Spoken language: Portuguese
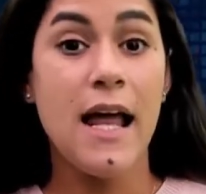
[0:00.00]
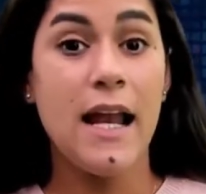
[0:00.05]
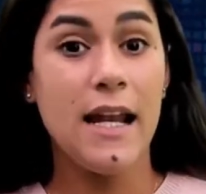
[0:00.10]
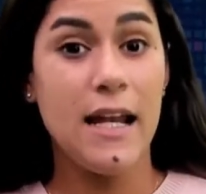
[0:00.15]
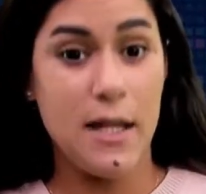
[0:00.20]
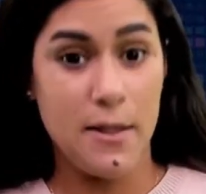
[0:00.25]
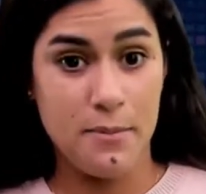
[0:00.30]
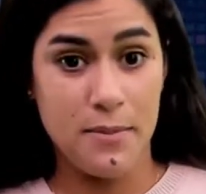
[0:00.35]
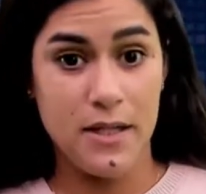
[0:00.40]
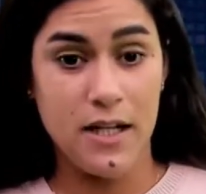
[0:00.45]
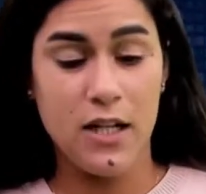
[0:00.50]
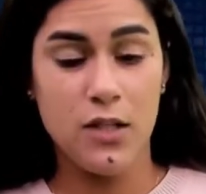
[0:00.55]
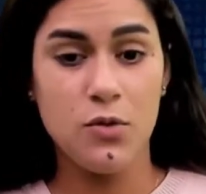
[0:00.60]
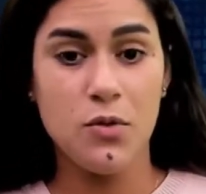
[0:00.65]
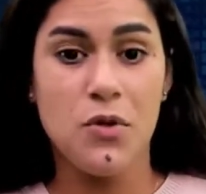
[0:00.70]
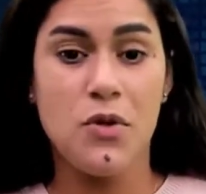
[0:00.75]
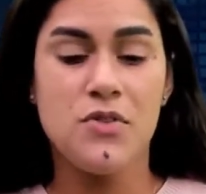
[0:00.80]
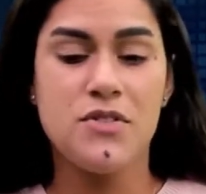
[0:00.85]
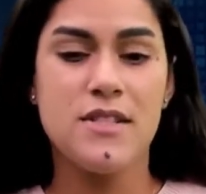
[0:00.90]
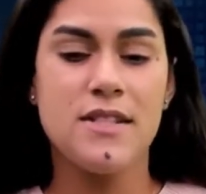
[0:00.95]

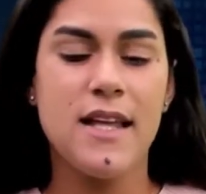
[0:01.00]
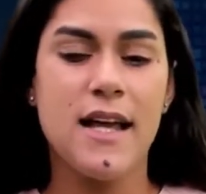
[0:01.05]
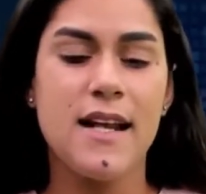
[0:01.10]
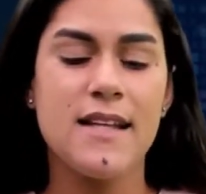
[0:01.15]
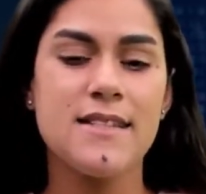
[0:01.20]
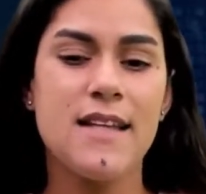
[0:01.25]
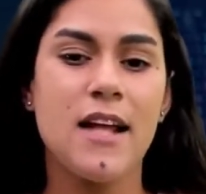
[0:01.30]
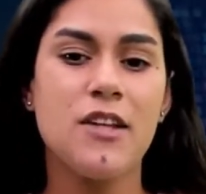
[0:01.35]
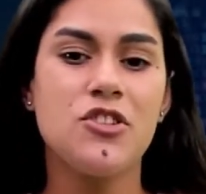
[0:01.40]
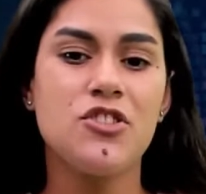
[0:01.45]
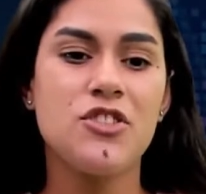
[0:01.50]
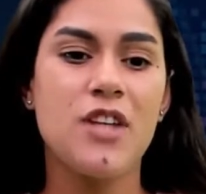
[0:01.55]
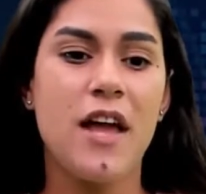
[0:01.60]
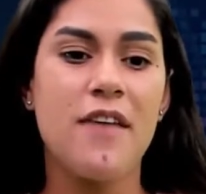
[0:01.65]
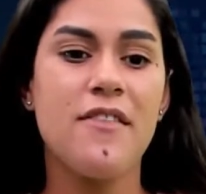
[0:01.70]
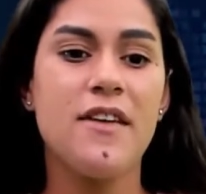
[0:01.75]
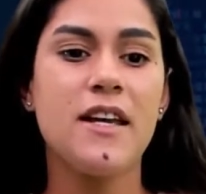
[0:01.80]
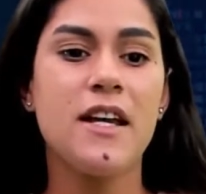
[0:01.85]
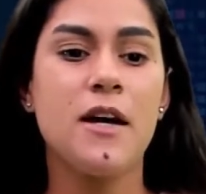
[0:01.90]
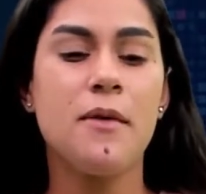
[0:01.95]
Lembrando que os interessados
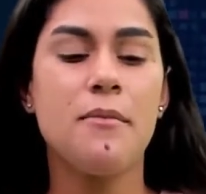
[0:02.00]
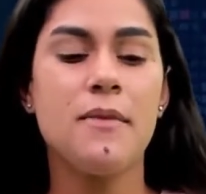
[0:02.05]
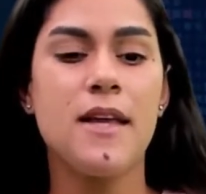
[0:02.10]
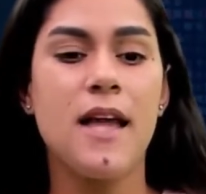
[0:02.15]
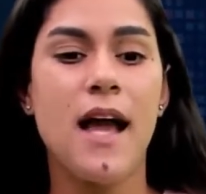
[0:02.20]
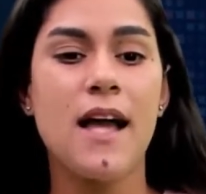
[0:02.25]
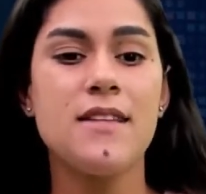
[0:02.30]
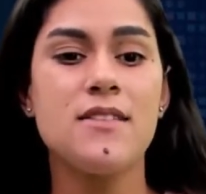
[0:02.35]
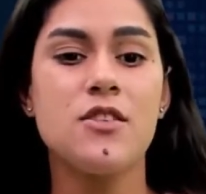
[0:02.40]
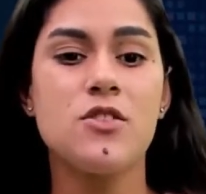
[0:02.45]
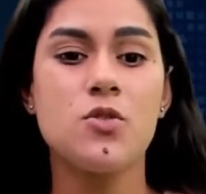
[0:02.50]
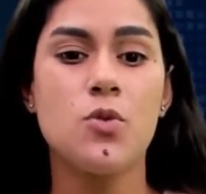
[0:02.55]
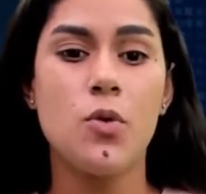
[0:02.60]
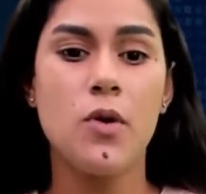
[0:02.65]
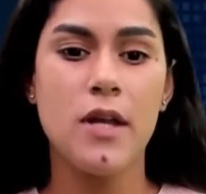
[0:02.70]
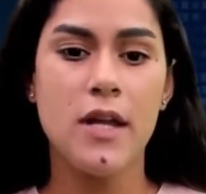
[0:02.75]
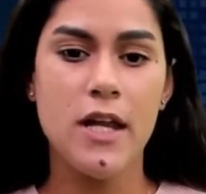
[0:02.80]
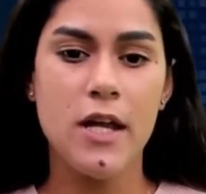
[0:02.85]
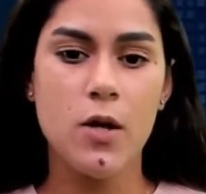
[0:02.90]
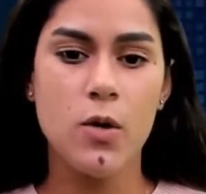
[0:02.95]
devem encaminhar seus
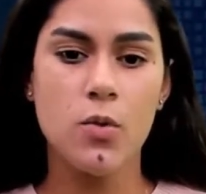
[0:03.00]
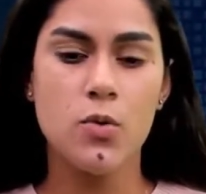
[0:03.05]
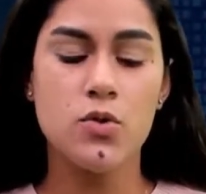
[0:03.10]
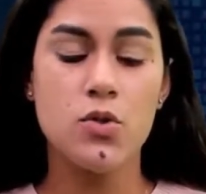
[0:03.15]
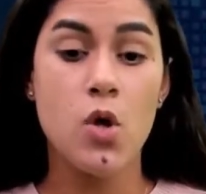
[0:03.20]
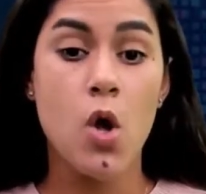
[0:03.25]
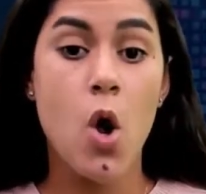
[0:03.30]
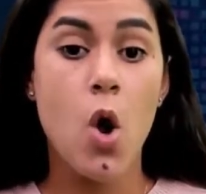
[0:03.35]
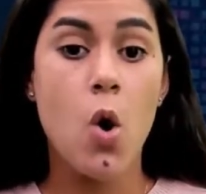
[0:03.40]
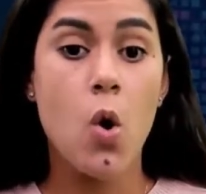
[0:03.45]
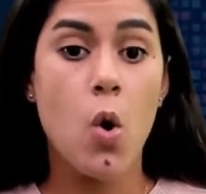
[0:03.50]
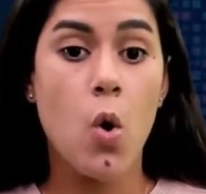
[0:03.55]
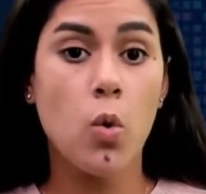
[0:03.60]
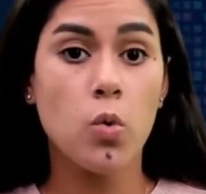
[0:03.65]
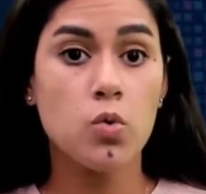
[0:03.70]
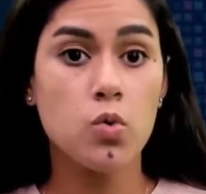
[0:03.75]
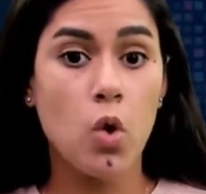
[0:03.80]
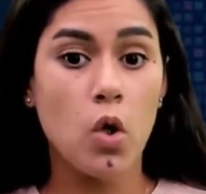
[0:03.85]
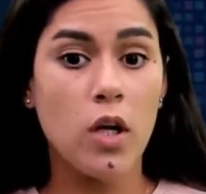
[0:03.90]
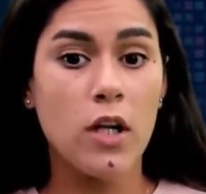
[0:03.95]
currículos
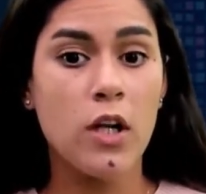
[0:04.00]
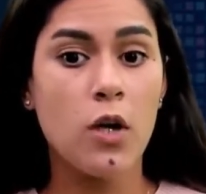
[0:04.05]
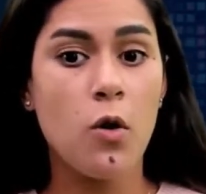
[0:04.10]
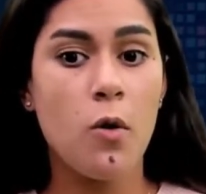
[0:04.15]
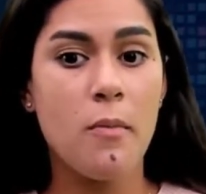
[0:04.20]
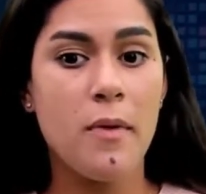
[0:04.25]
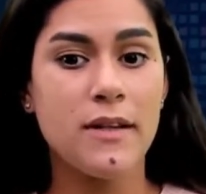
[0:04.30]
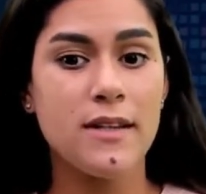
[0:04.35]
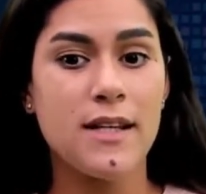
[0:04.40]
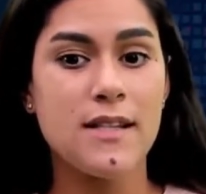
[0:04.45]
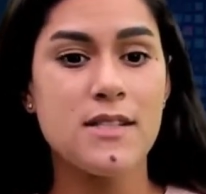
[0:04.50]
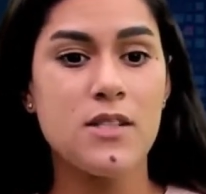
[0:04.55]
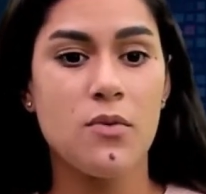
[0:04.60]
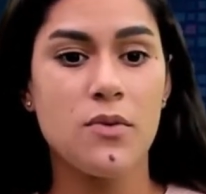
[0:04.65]
com toda a documentação